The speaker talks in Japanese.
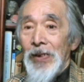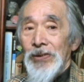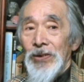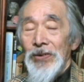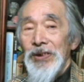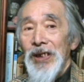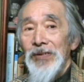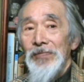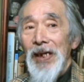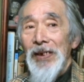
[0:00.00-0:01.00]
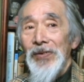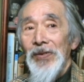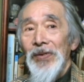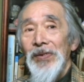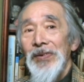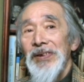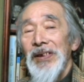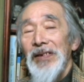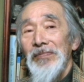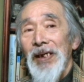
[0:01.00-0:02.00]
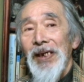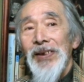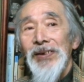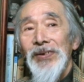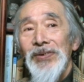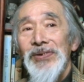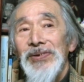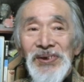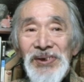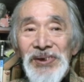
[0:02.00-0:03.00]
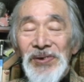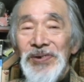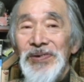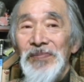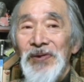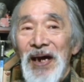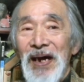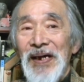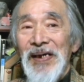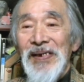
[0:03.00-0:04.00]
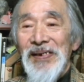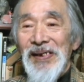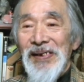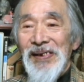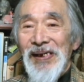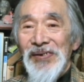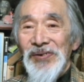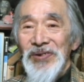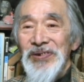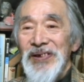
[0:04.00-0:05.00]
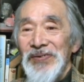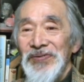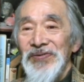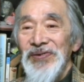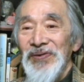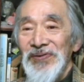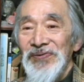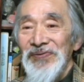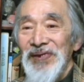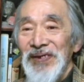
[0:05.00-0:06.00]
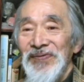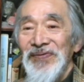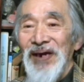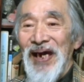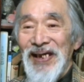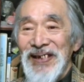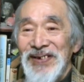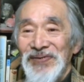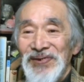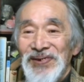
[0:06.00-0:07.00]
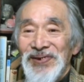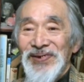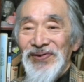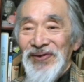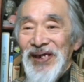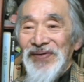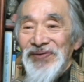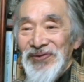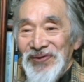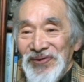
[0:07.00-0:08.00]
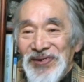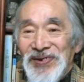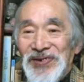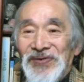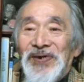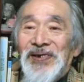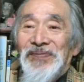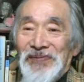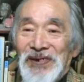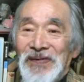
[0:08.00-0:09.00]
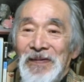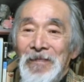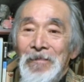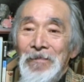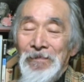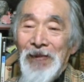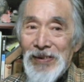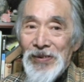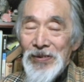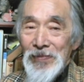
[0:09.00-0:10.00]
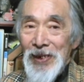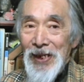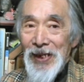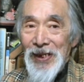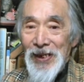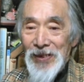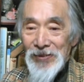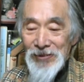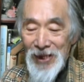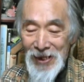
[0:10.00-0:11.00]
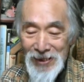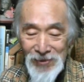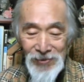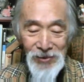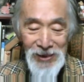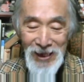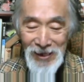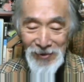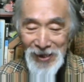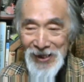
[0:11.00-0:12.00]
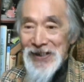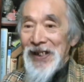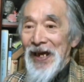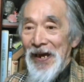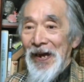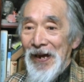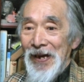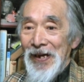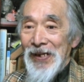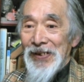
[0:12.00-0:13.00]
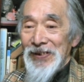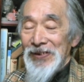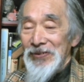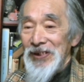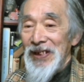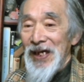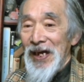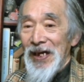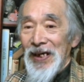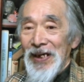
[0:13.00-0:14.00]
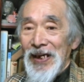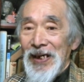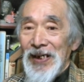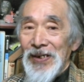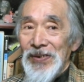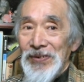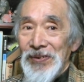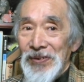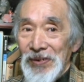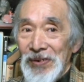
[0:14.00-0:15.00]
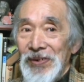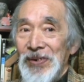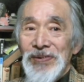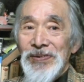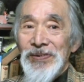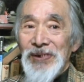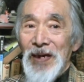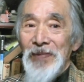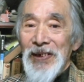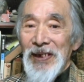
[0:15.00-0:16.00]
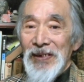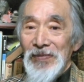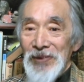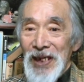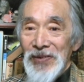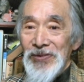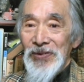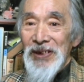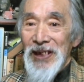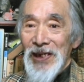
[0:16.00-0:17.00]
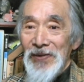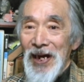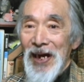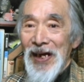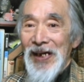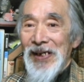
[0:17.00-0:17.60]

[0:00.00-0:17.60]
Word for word: その逃げる前の頼朝が義経を追討するっていう話のその辺をちょっとしようかと。あ、そうなんですね。この前平時忠の話で、で時忠を捕まえたけども結局時忠は